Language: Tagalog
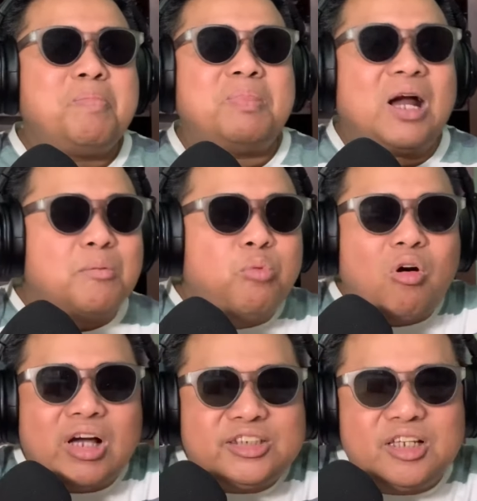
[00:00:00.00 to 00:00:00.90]

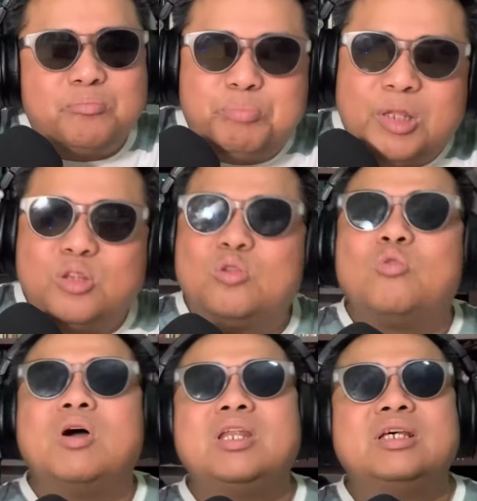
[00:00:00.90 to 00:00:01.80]
Tagabukas ng
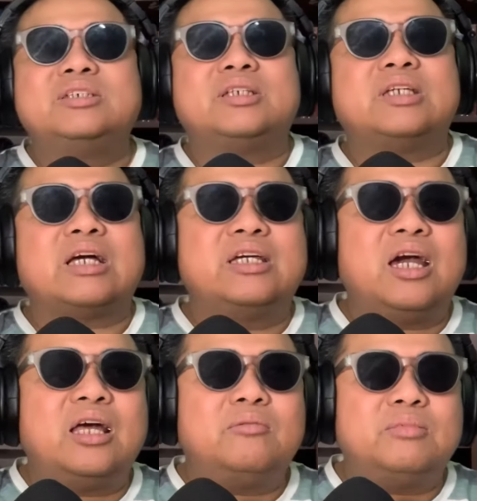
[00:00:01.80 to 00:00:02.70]
pintuan ng
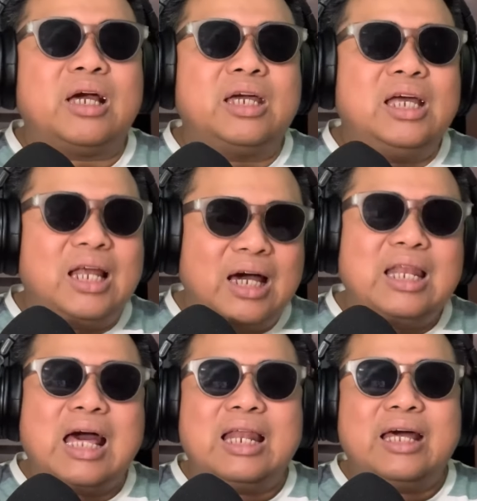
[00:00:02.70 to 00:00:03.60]
sasakyan, dakilang
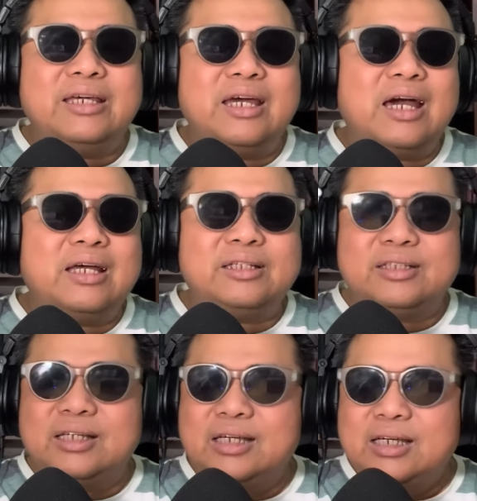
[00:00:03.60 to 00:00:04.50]
alalay yan.
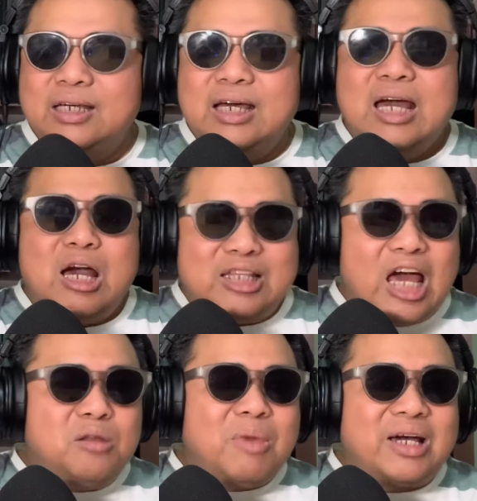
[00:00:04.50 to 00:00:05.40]

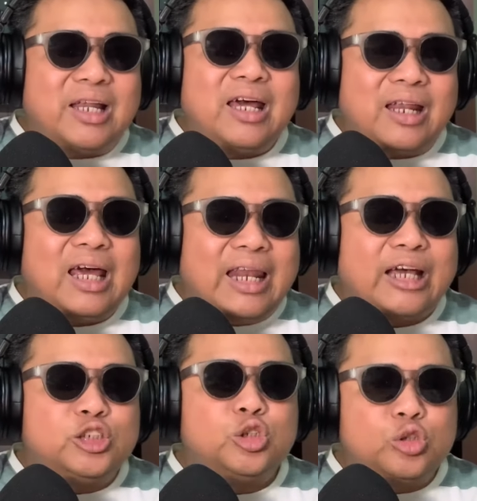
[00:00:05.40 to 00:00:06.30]
Dahil
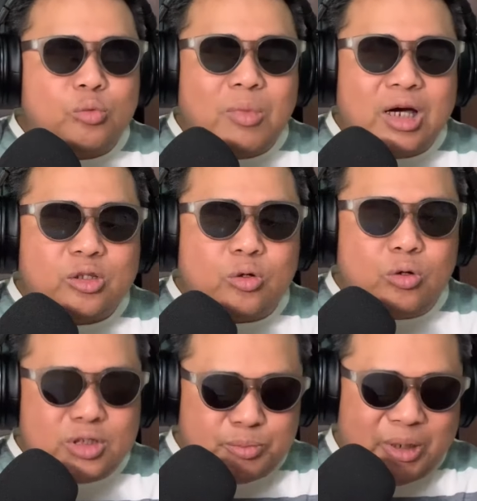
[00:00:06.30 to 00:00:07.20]
magre-re-election tong mga to,
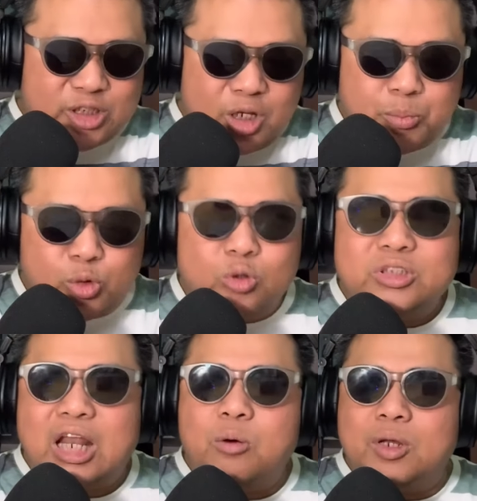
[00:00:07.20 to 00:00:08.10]
especially po tong
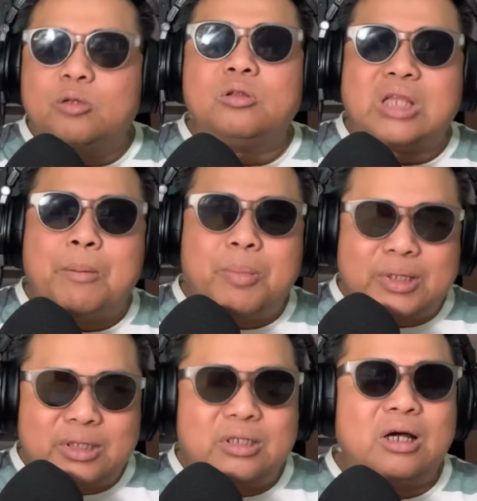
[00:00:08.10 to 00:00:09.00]
dalawa na to, dapat
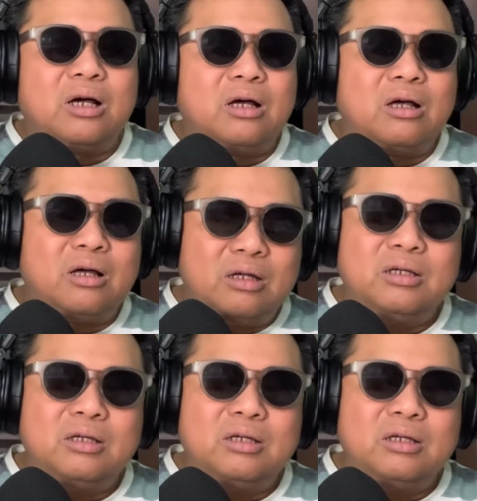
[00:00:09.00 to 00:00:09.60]
uh,